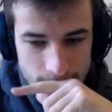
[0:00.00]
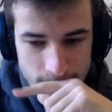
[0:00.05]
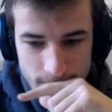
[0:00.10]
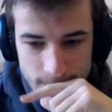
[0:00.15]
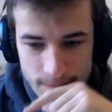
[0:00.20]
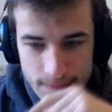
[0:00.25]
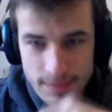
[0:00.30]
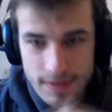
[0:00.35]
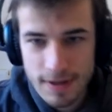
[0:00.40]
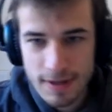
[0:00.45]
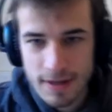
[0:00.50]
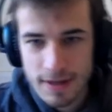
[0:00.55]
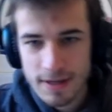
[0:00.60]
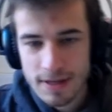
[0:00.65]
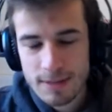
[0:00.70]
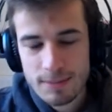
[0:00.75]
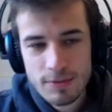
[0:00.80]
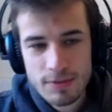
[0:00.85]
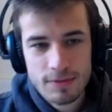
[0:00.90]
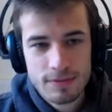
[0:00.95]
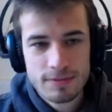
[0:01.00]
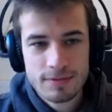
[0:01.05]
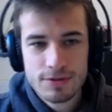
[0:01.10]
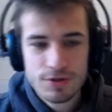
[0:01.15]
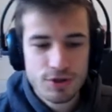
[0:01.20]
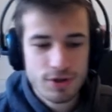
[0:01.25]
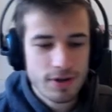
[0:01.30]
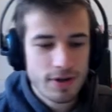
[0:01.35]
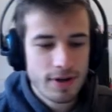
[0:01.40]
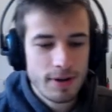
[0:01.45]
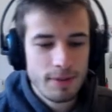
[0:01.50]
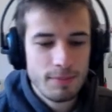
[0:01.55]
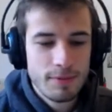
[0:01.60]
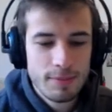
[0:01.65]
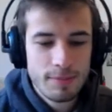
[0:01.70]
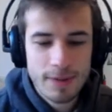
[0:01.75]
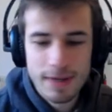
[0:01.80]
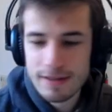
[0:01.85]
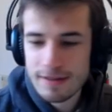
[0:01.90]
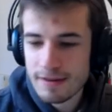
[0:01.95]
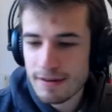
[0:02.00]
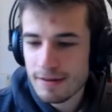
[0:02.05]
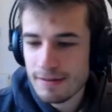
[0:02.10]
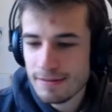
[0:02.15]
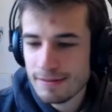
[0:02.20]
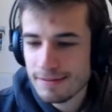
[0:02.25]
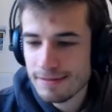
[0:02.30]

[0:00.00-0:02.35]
Mais bon, je vais quand même me battre, hein.